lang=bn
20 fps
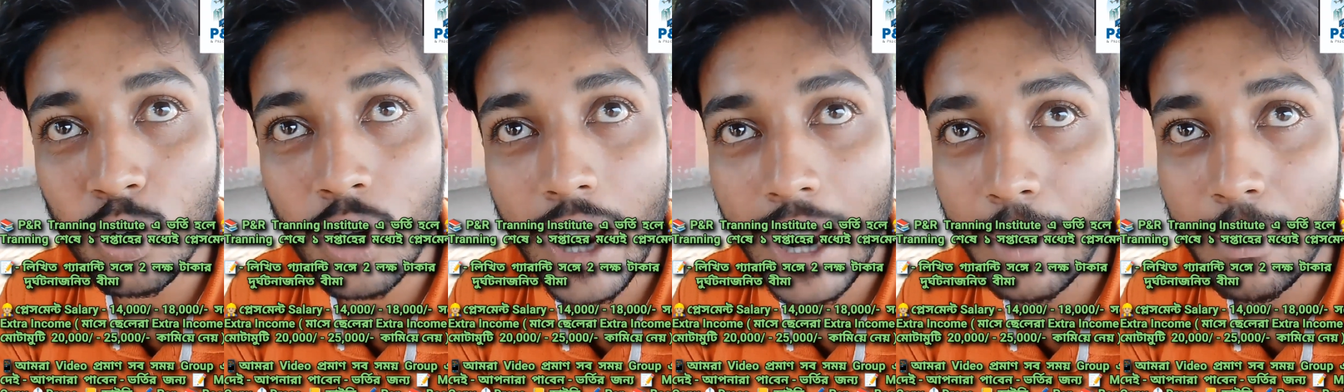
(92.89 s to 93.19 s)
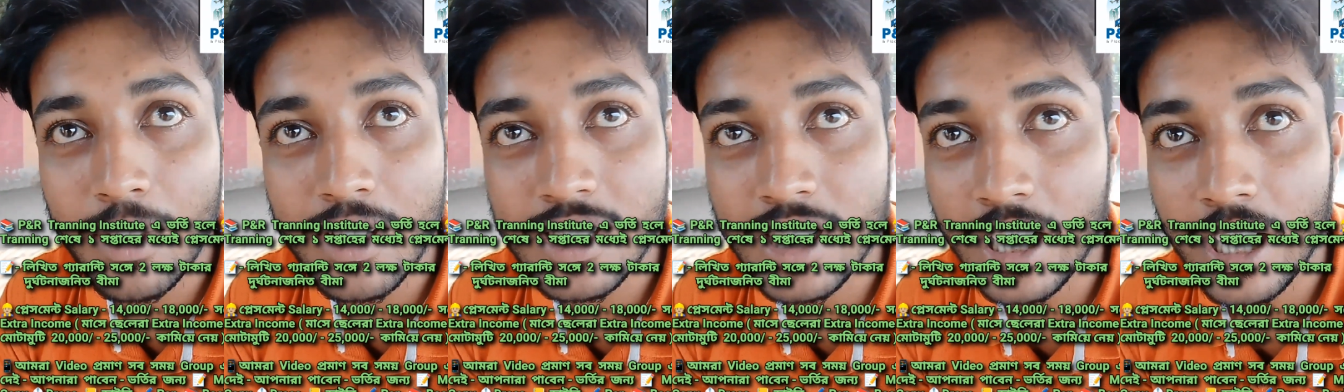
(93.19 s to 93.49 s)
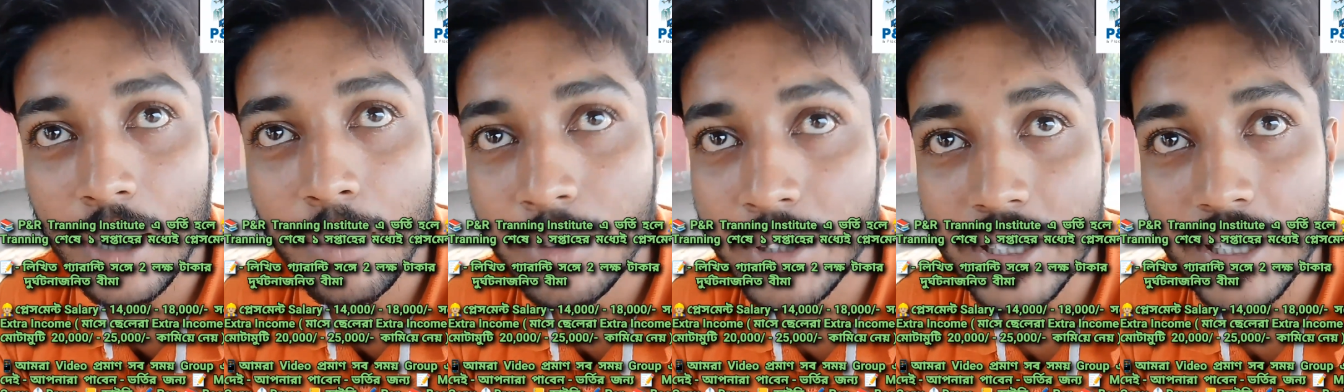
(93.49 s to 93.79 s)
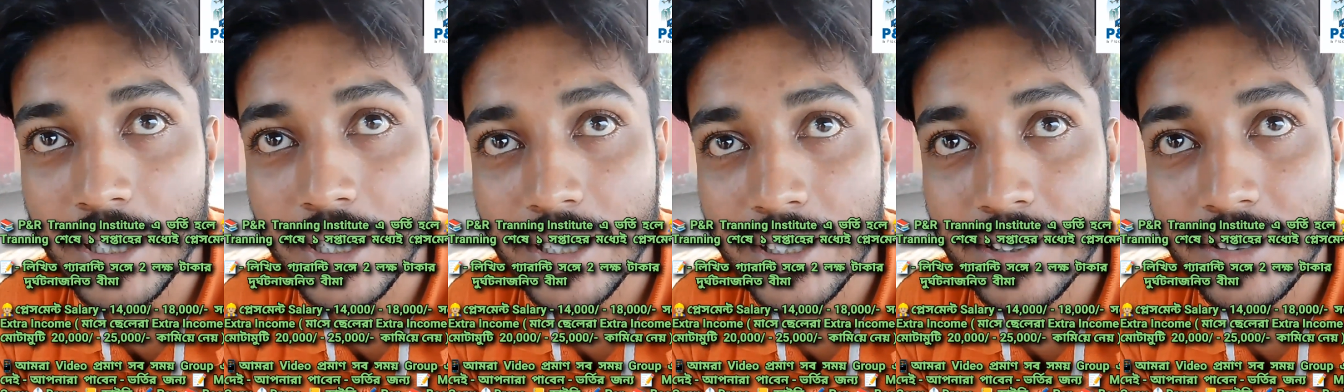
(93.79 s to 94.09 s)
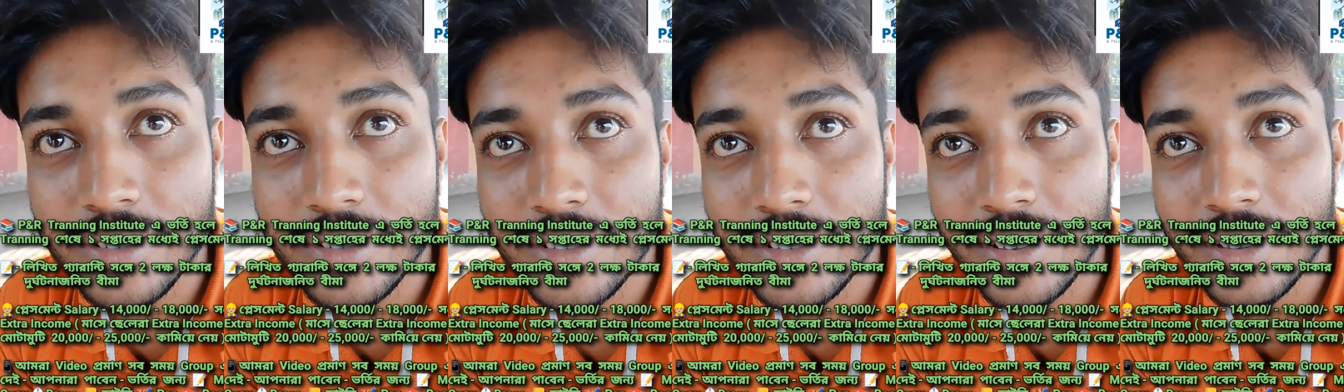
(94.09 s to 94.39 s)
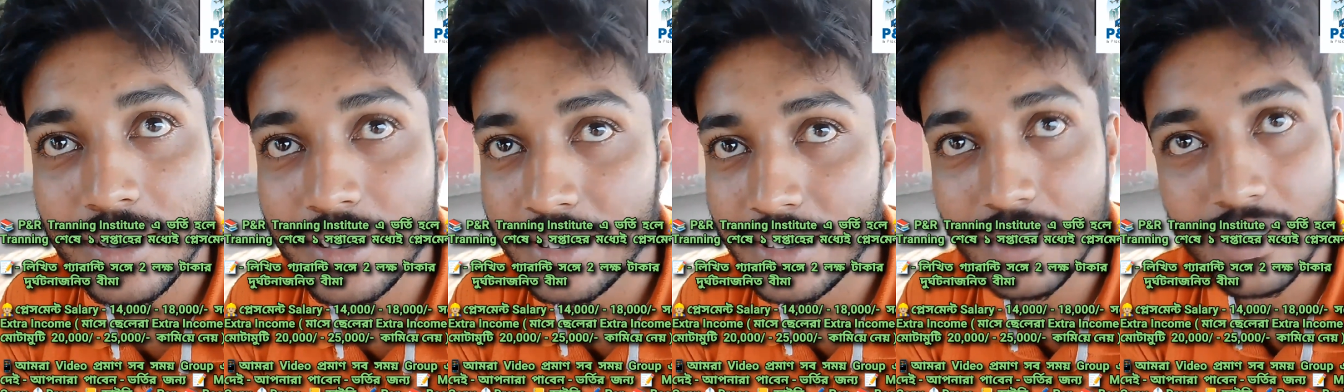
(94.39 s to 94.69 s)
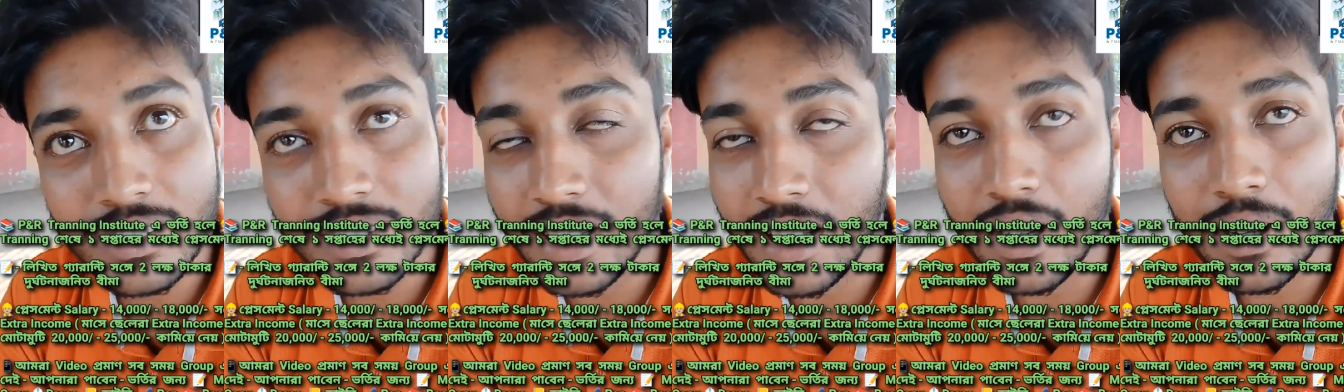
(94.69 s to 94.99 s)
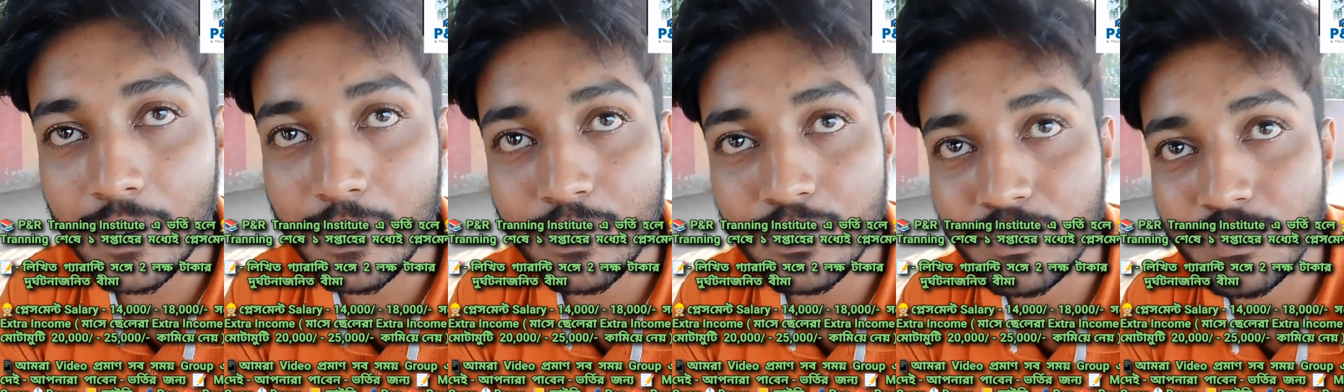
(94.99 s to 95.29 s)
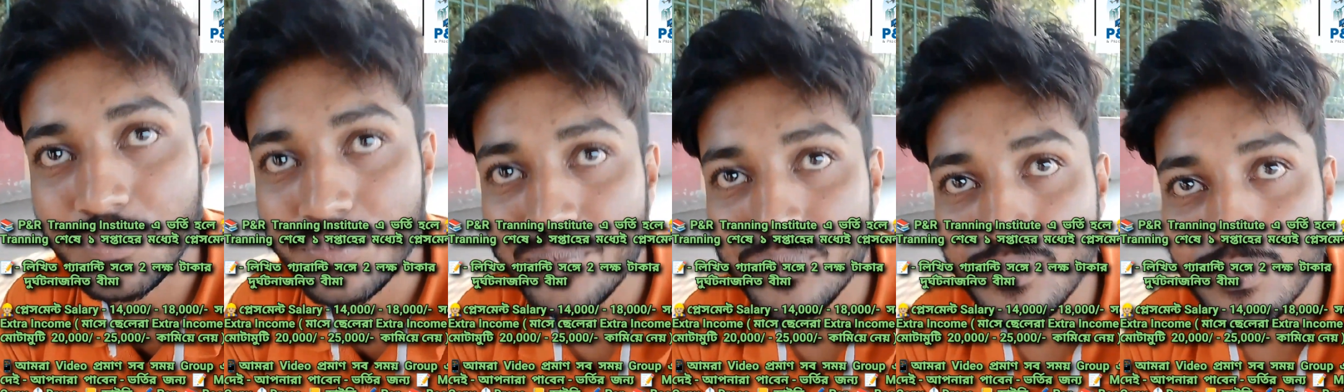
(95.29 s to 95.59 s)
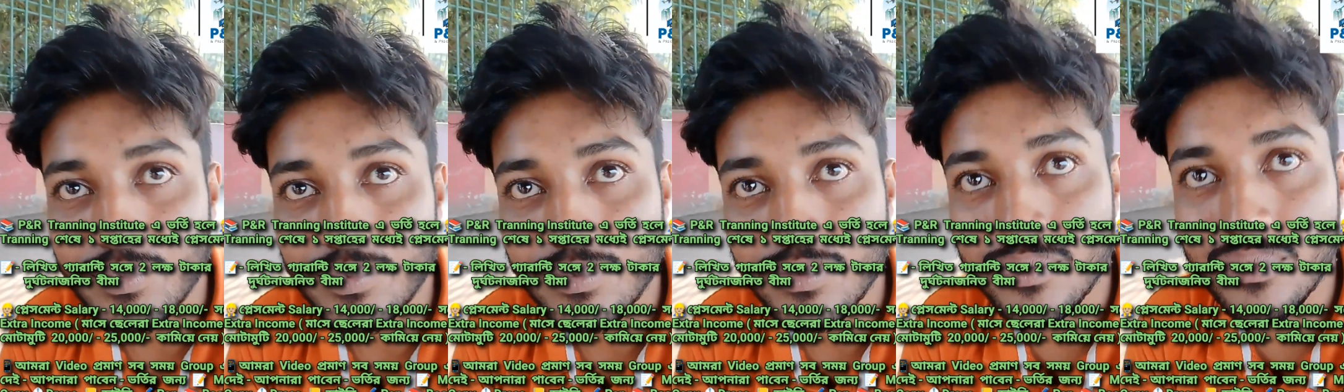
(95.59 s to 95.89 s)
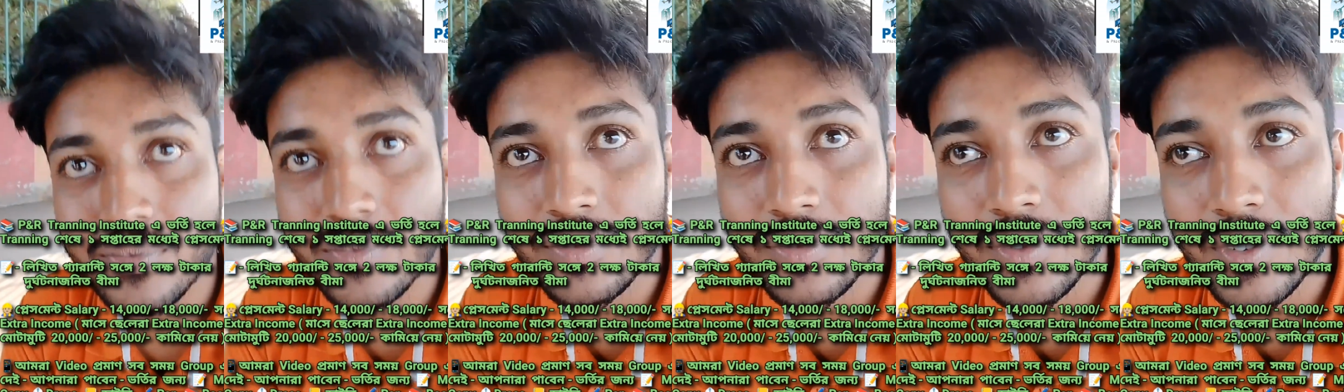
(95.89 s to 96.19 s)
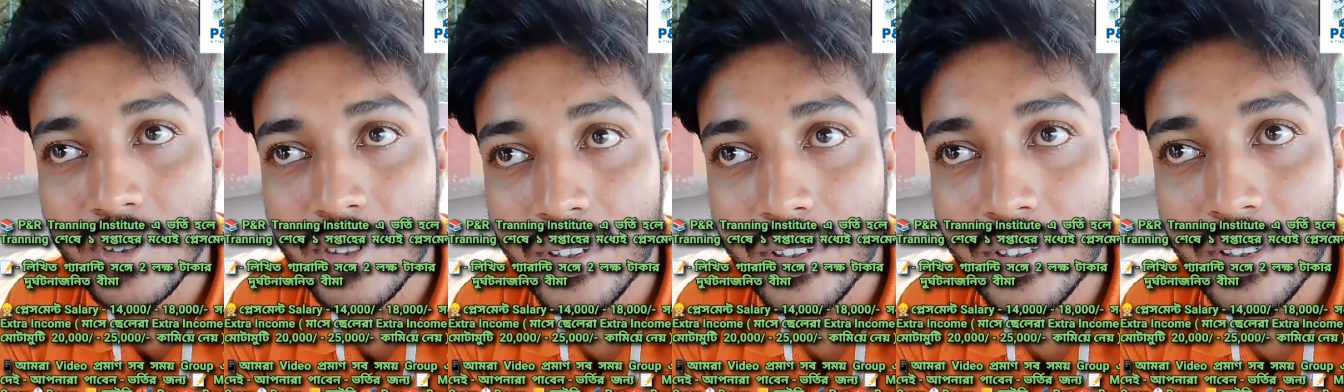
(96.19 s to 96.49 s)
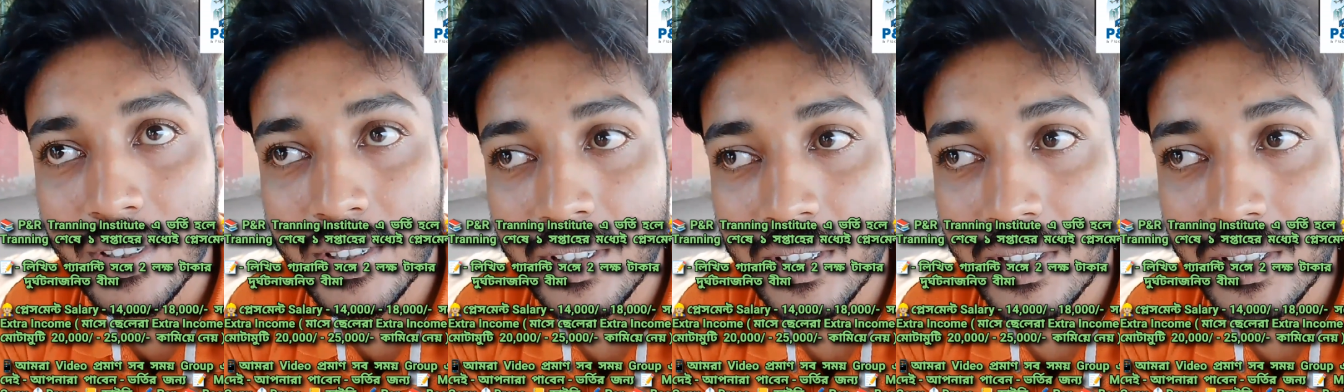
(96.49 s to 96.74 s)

কোনো অ্যাডভান্স টাকা আমি দিইনি অ্যাডভান্স কোনো টাকা পয়সা দাওনি তো দেওয়া কি উচিত